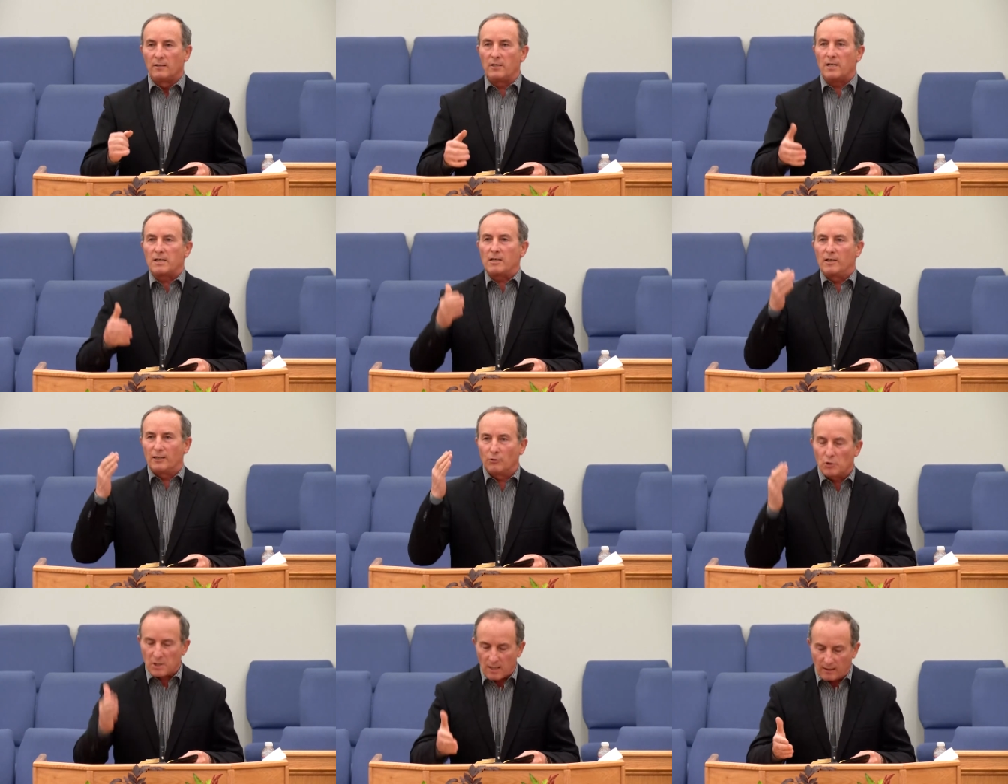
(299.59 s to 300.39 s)
Если
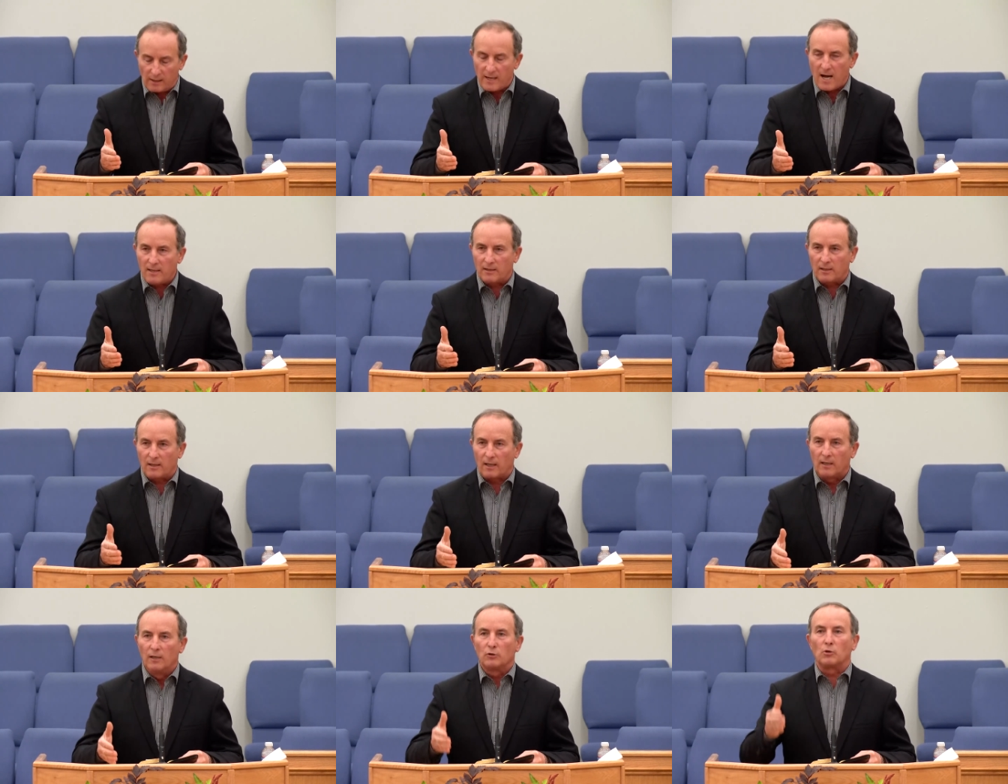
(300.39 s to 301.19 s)
оно
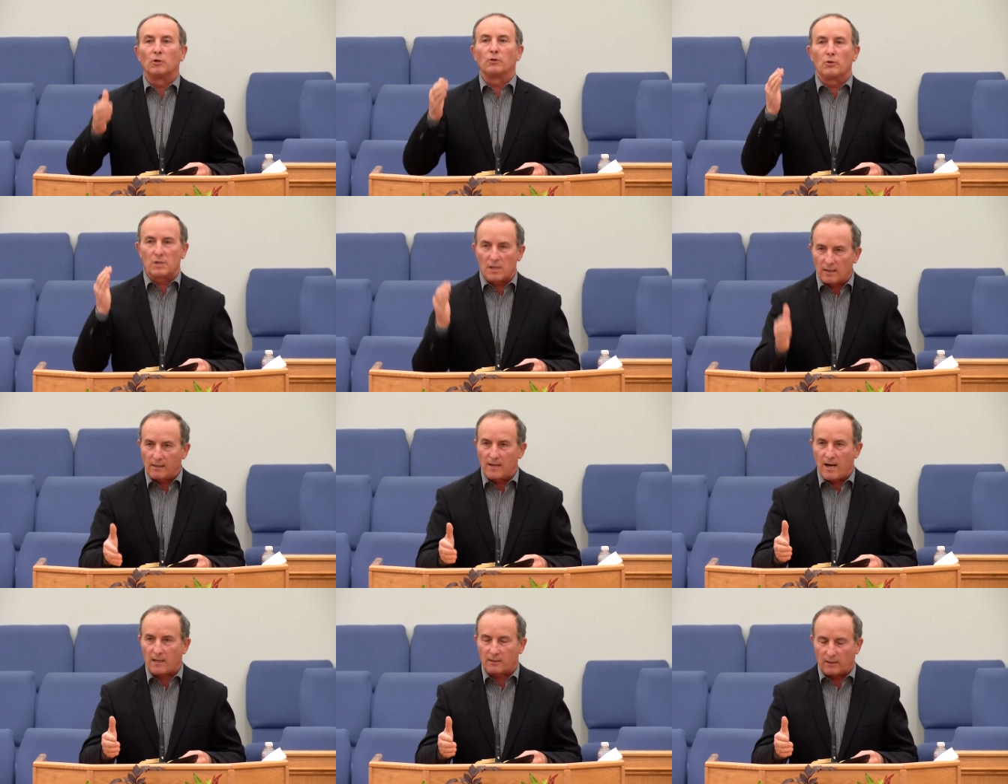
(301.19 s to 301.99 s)
заклятое, то оно
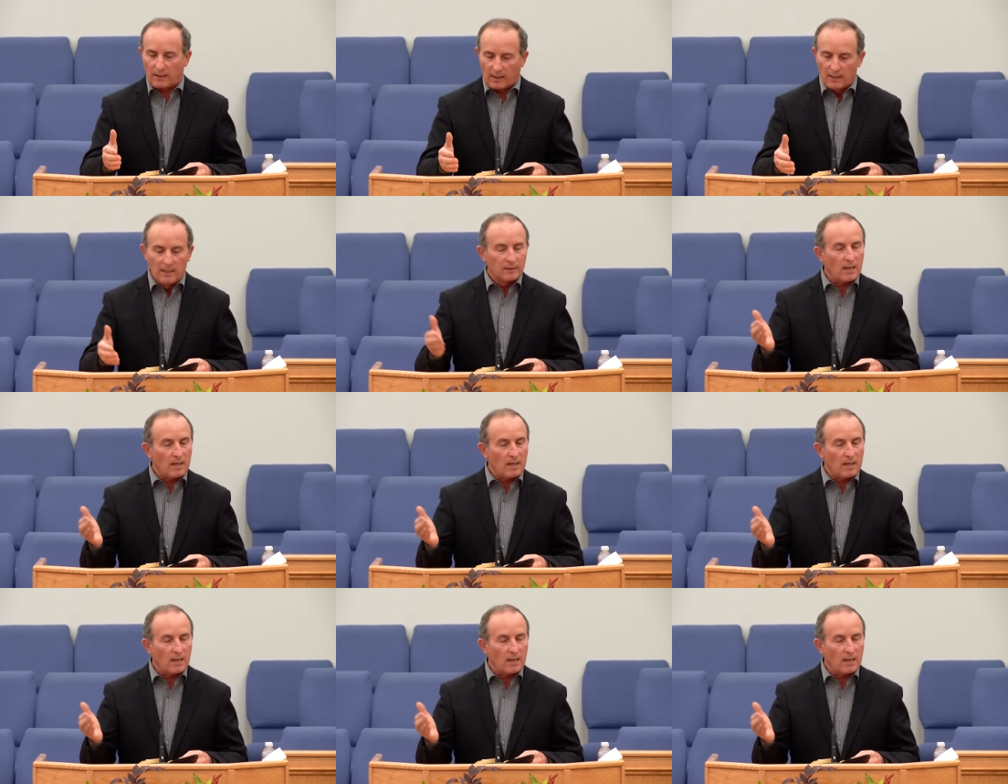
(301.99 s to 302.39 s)
заклятое.